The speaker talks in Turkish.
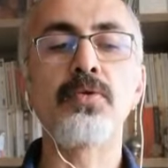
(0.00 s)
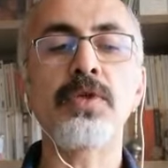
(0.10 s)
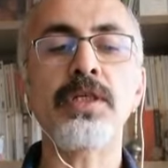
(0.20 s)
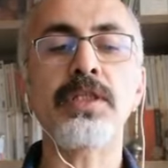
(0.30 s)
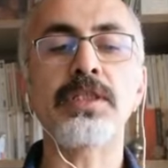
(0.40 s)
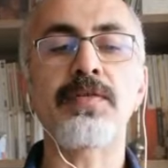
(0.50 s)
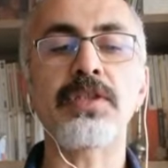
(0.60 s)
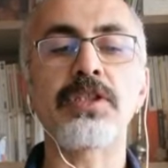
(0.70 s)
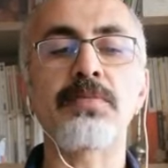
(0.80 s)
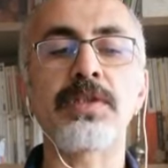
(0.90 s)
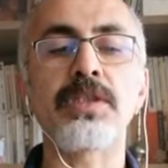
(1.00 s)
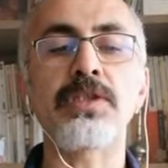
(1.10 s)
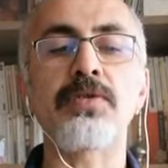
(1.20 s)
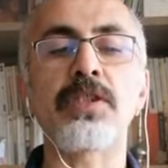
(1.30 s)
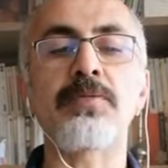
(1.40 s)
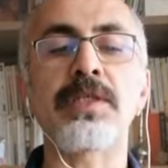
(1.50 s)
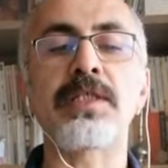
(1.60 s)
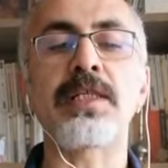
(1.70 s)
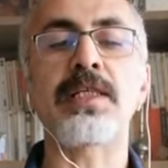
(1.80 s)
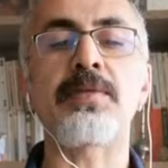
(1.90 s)
Ukrayna'da savaş çıkması için ortamı
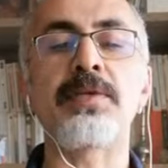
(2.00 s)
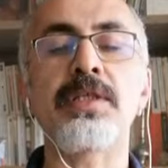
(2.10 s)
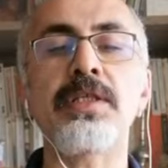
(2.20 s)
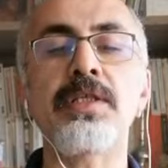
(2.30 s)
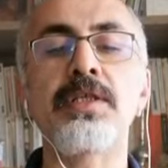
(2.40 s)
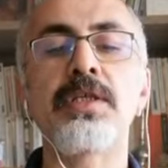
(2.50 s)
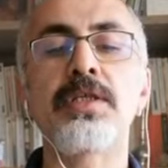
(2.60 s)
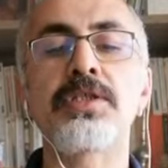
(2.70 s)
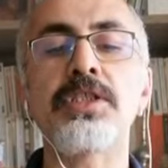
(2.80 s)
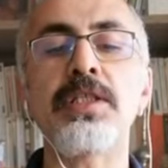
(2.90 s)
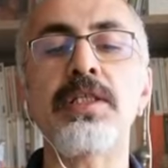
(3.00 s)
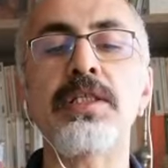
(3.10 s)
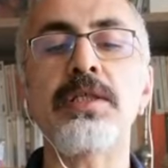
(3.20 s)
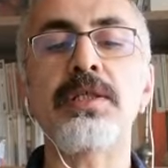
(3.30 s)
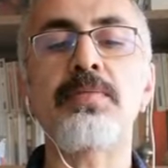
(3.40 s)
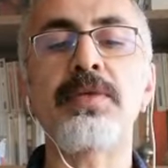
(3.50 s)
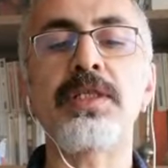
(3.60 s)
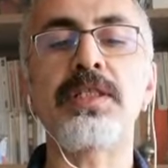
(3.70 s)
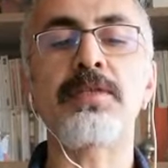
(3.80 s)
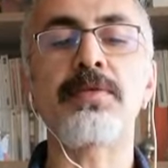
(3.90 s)
hazırlayan ABD, Çin de
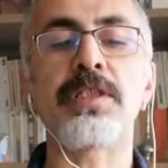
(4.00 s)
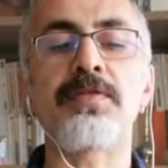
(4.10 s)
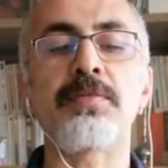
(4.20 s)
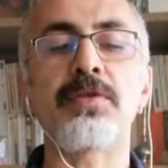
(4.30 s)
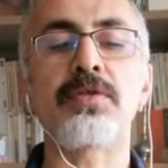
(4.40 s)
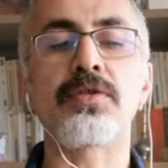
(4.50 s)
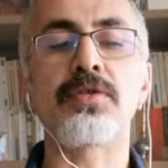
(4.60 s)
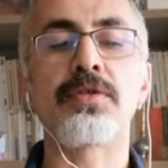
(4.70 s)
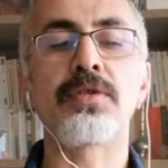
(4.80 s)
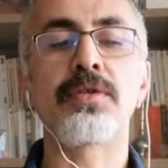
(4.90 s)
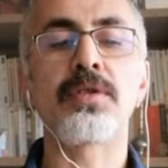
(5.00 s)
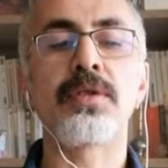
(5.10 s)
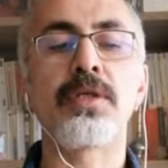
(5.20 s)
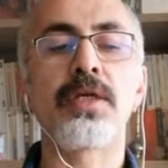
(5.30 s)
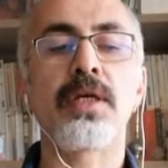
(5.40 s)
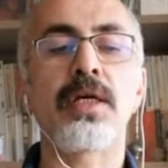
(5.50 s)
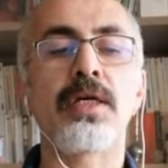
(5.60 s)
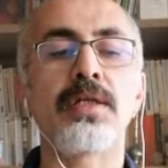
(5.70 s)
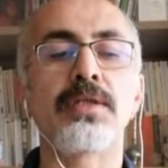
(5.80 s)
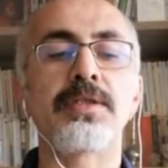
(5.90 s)
ipleri germeye devam ediyor.
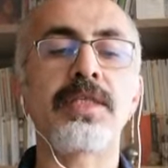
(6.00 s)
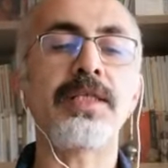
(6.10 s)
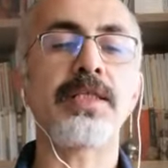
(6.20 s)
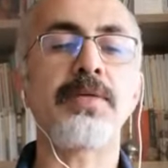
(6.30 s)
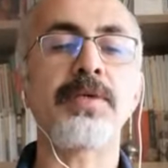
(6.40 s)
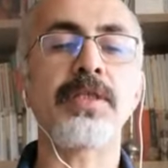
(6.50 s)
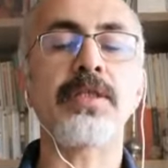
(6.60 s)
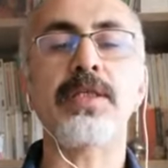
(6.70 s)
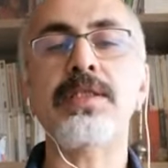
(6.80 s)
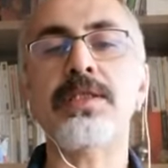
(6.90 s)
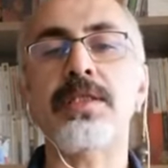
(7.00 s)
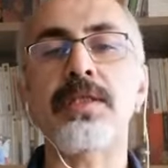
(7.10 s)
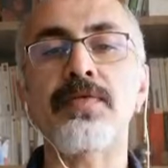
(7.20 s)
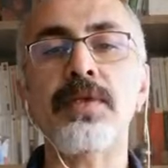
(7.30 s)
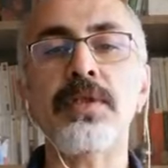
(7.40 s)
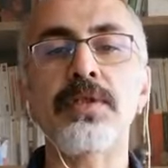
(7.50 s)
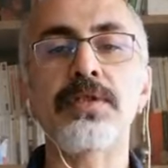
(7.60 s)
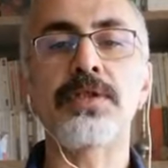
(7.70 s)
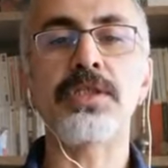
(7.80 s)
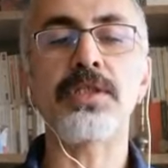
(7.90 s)
Zaten ABD'nin esas hedefi de
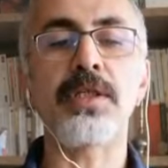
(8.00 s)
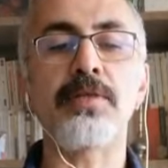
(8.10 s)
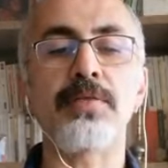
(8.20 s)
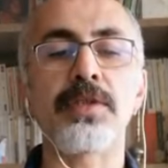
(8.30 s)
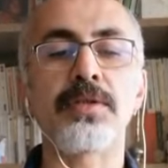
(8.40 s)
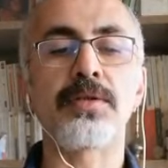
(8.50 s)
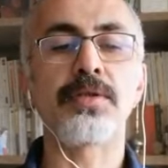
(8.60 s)
Çin değil mi?